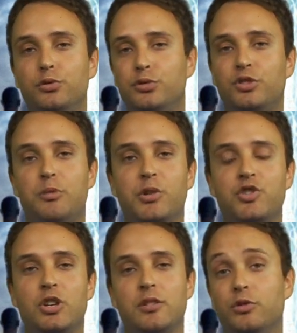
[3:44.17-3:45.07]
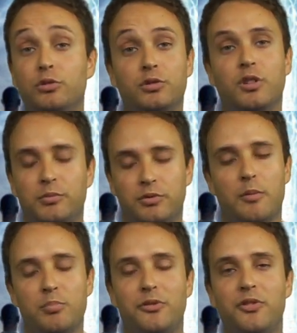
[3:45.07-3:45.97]
tutto troppo, tutto
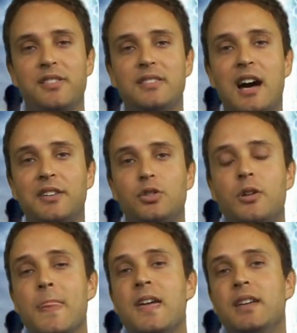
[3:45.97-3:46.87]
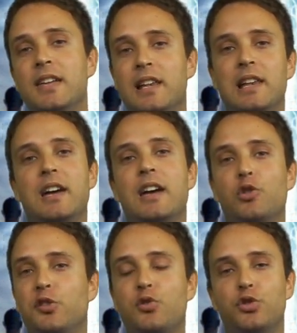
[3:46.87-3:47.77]
troppo affrettato,
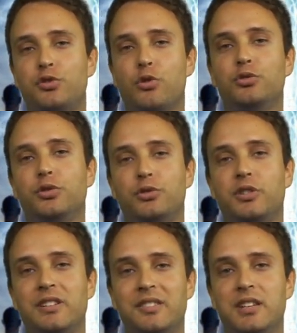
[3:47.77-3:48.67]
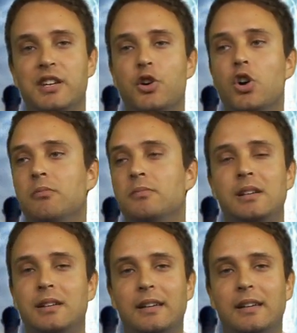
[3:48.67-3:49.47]
il, lo scontro con il dottor Destino